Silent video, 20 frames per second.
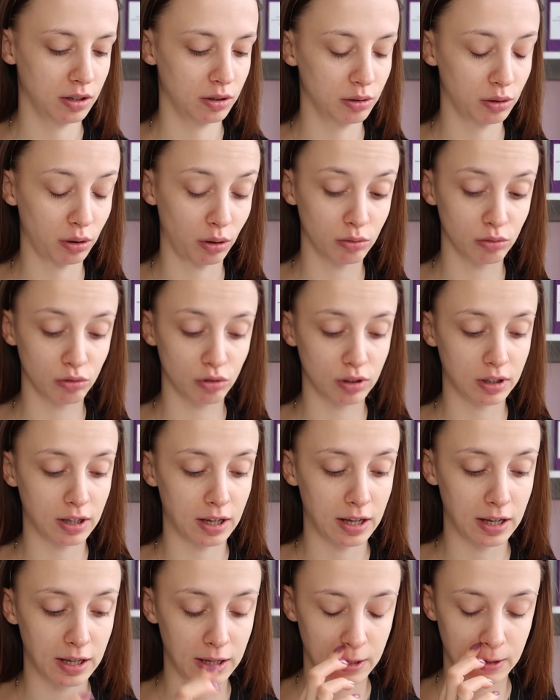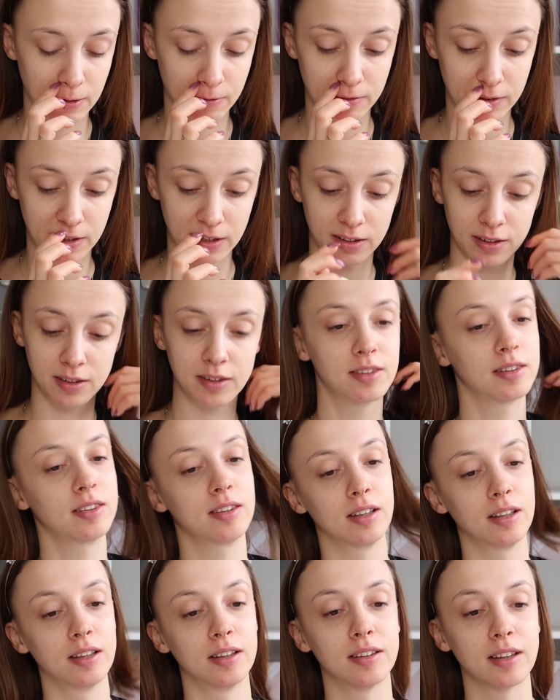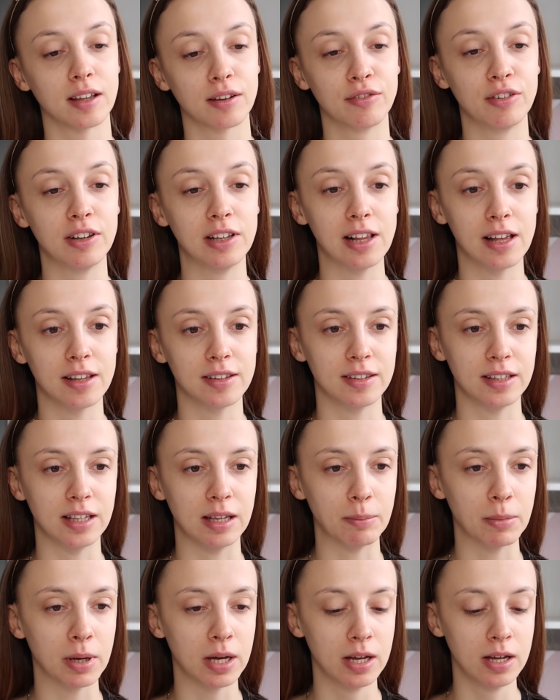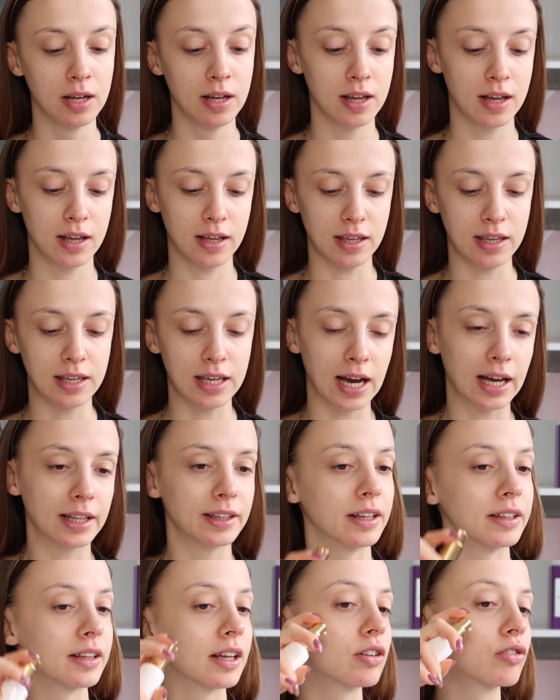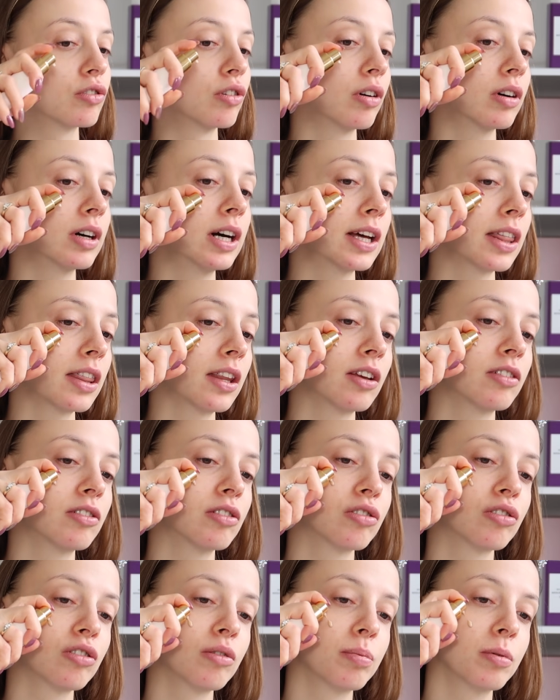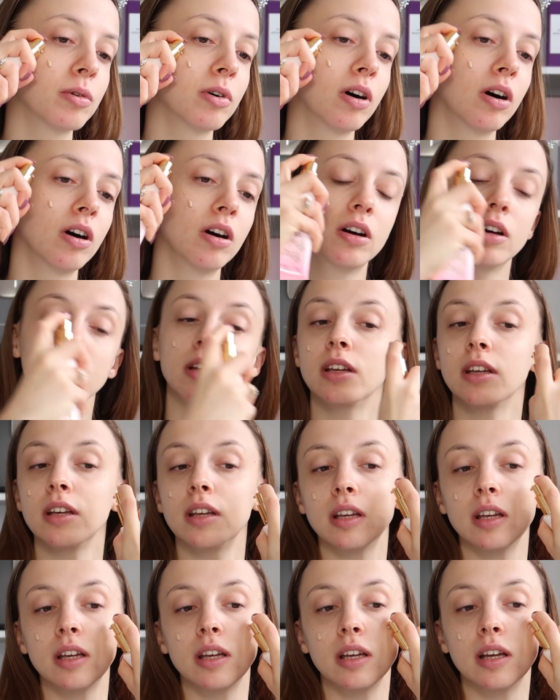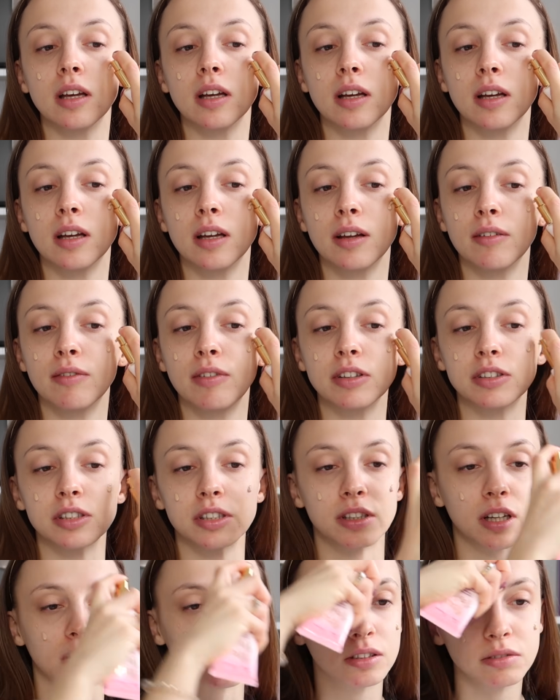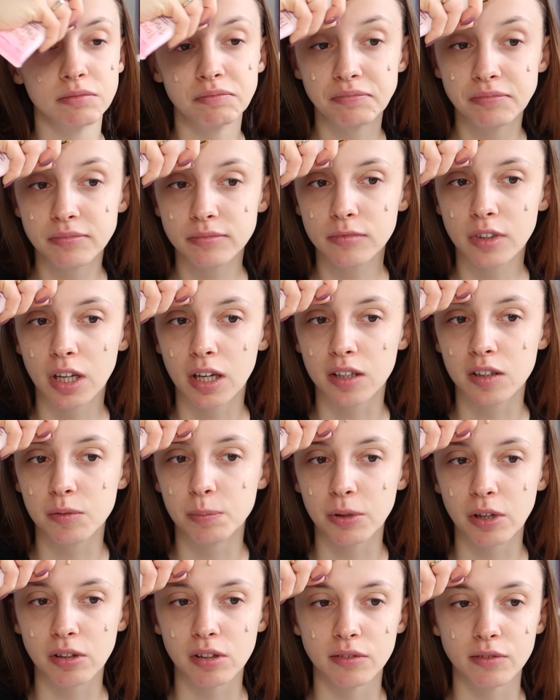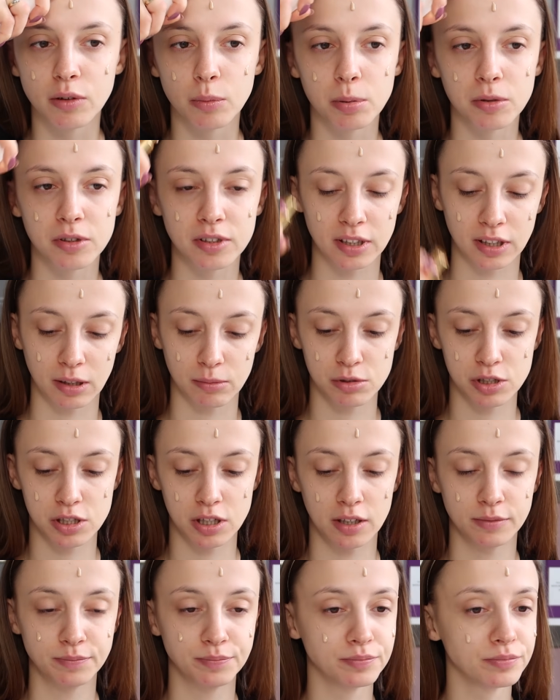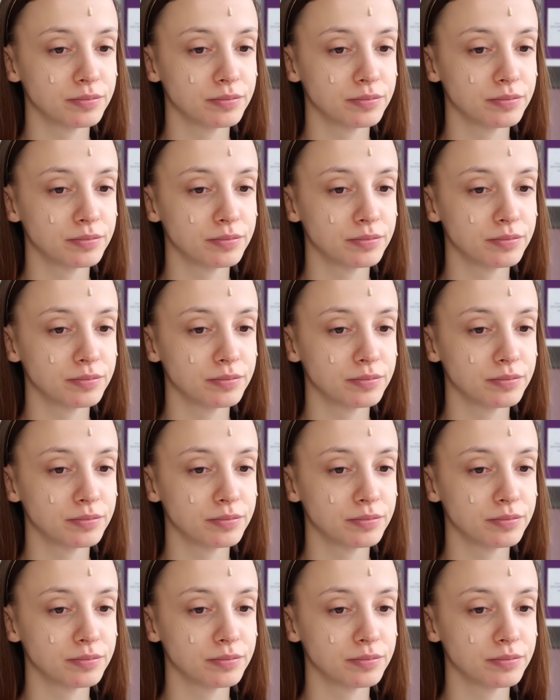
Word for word: gorączkę, więc e, za chwilę z nim jadę. Także ogarnę się szybko, wiecie tak, ekspresowo postaram się.